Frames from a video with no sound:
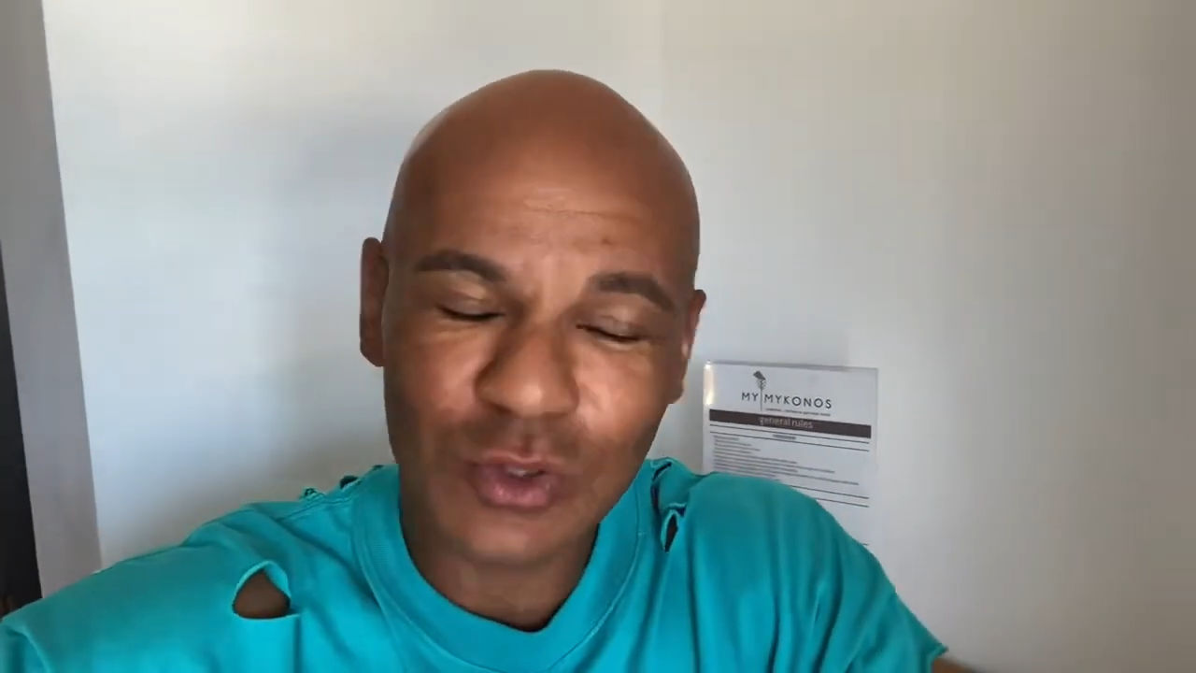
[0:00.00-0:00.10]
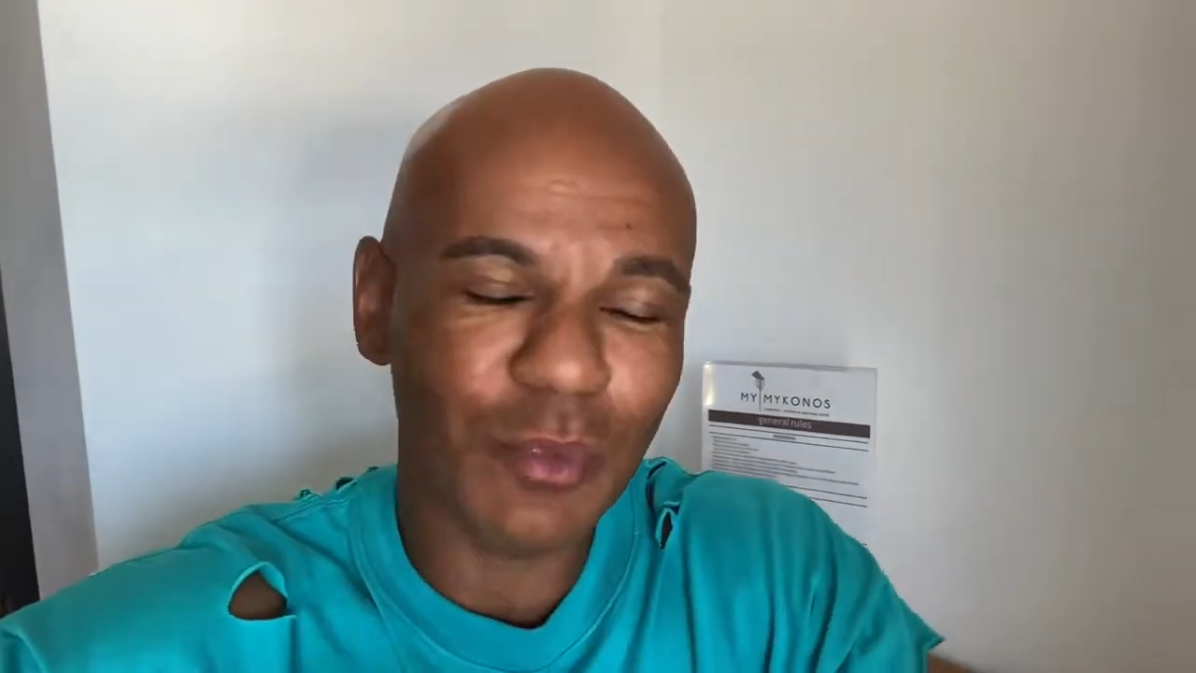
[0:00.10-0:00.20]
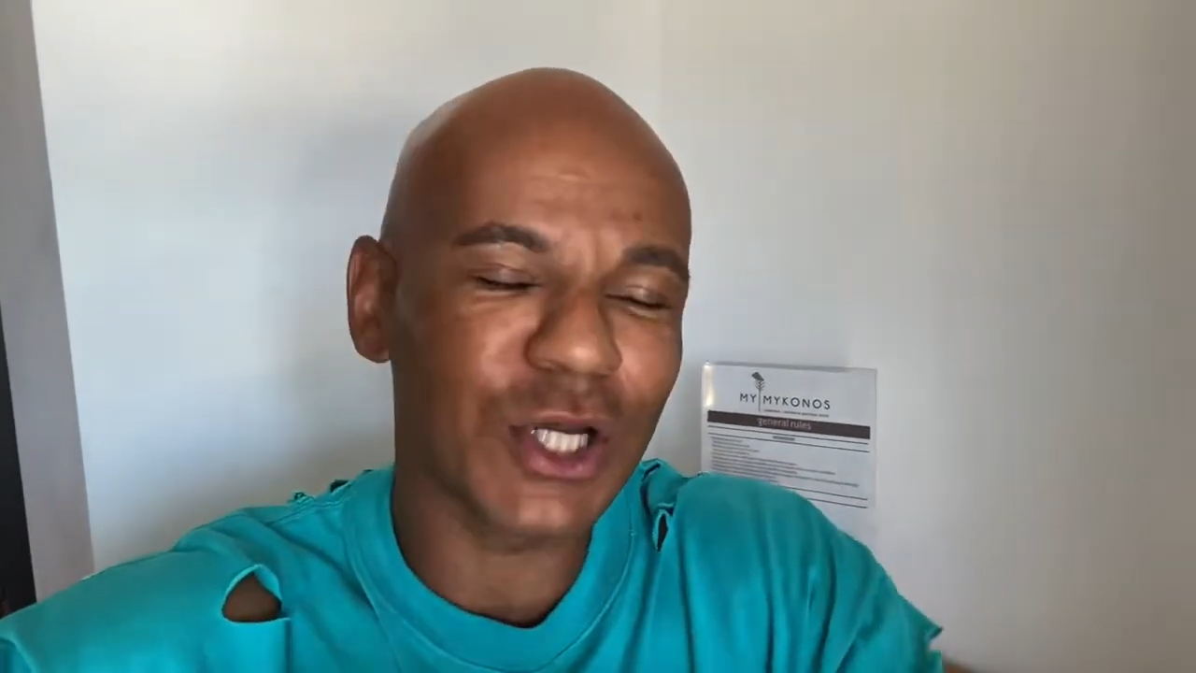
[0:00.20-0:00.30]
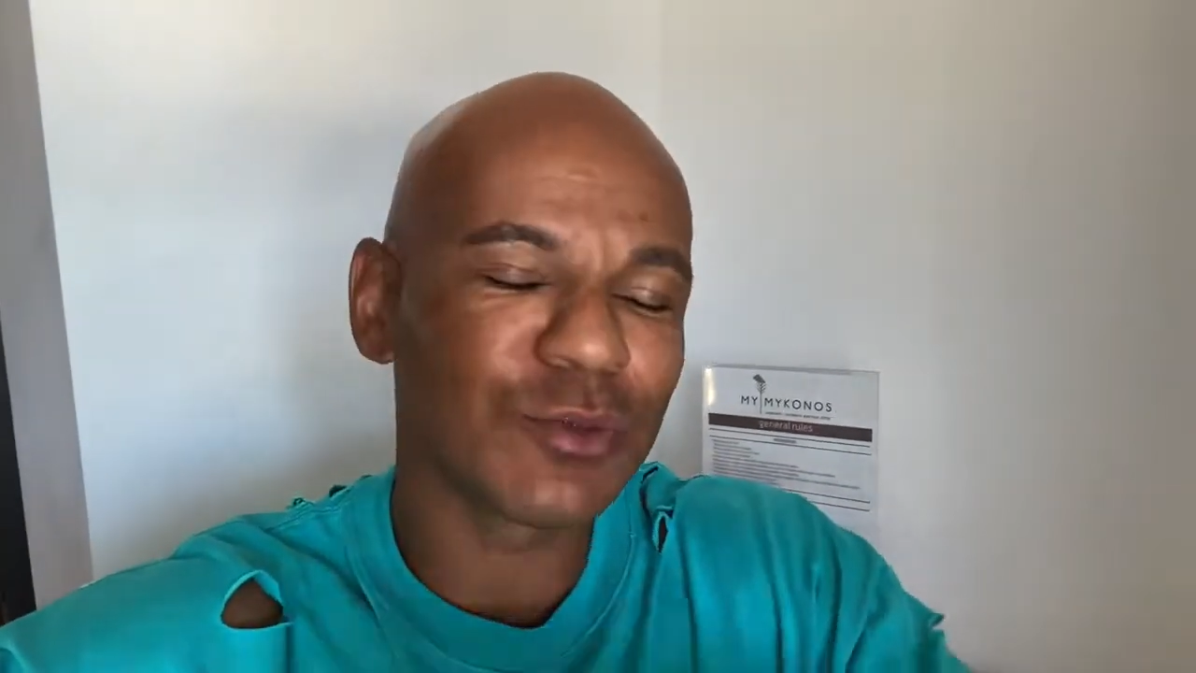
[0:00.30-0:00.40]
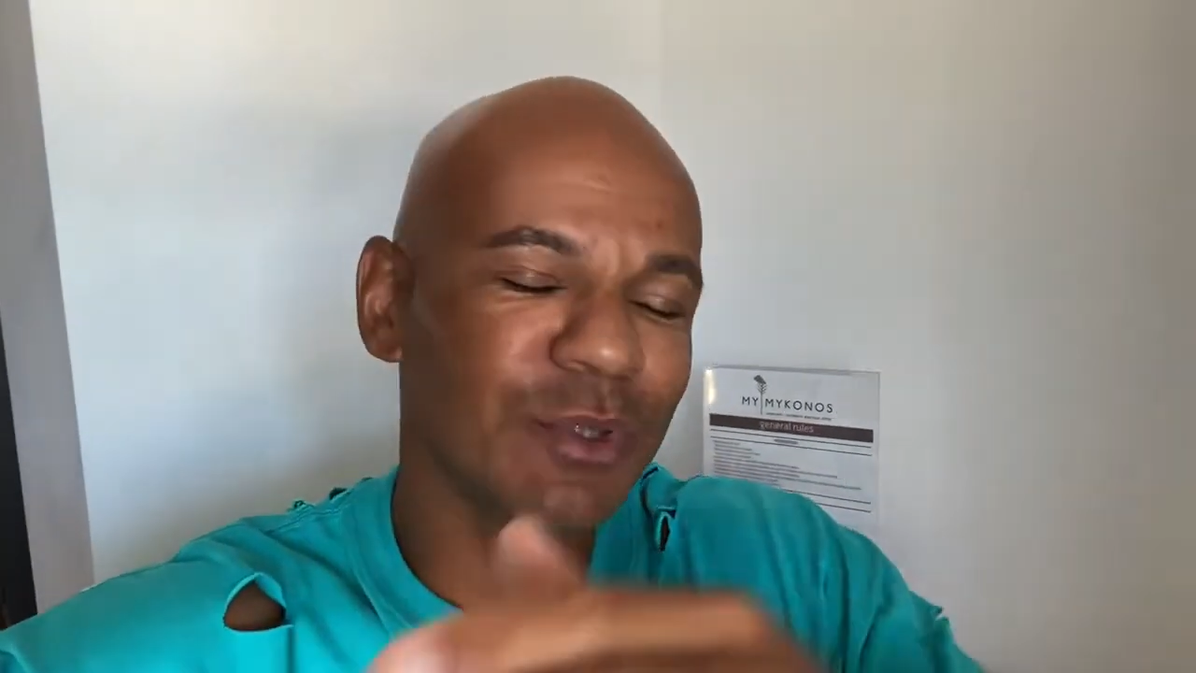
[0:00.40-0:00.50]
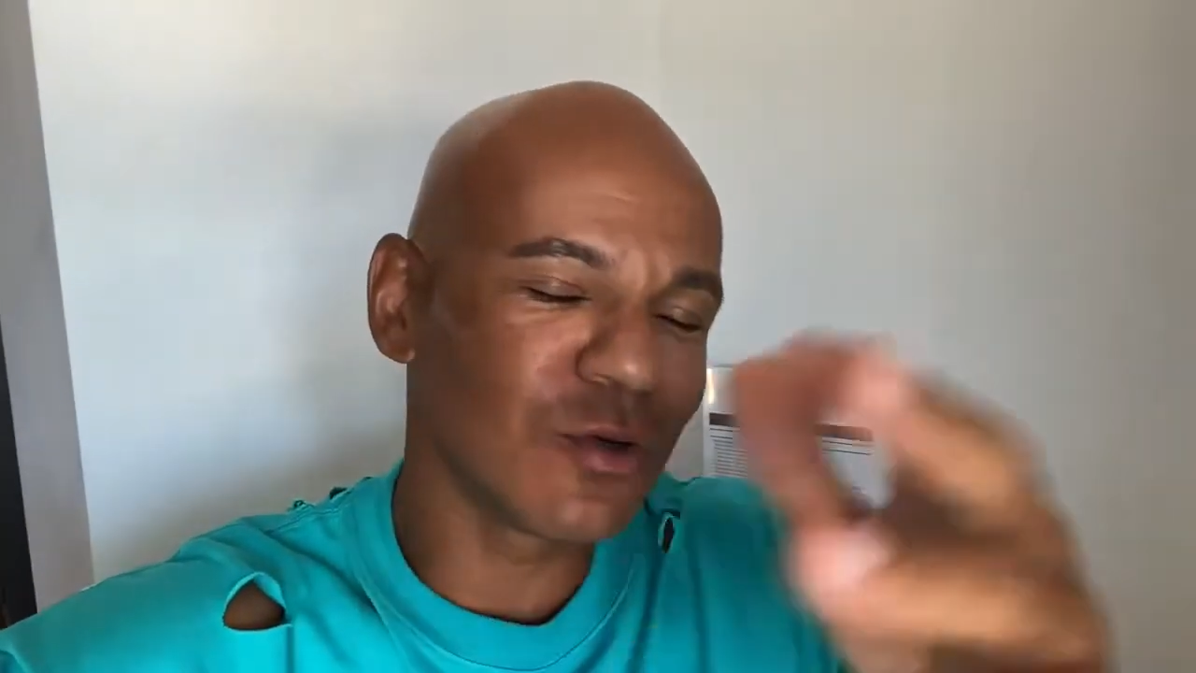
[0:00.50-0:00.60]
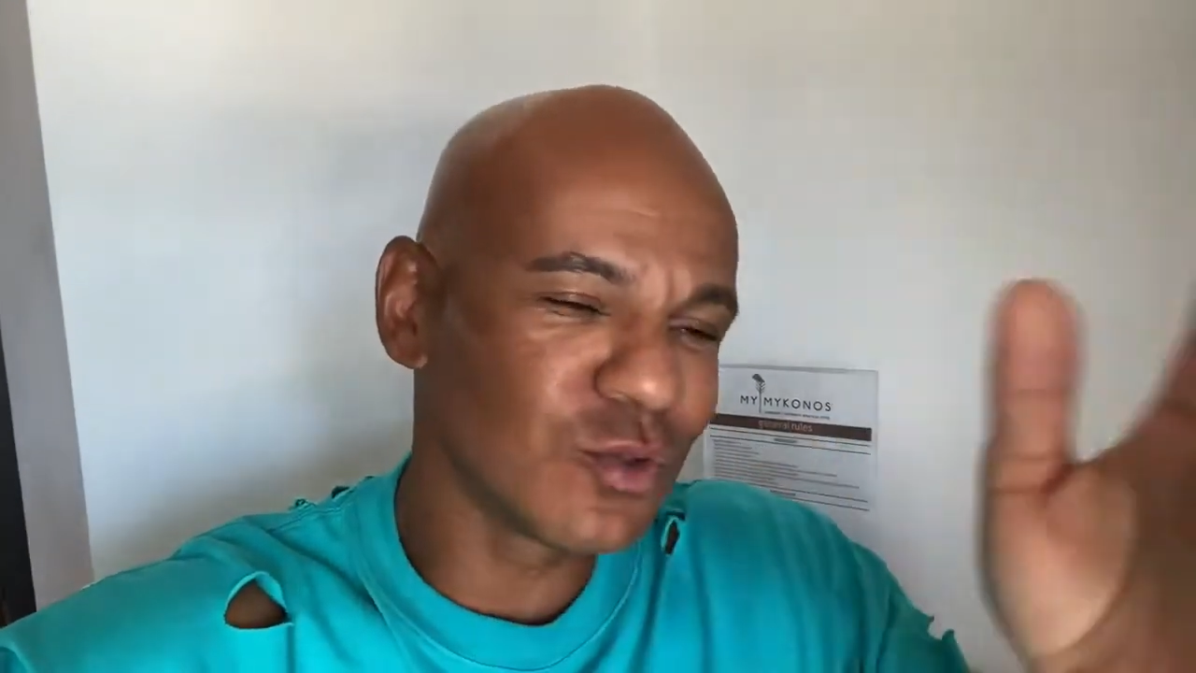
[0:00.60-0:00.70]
zum Beispiel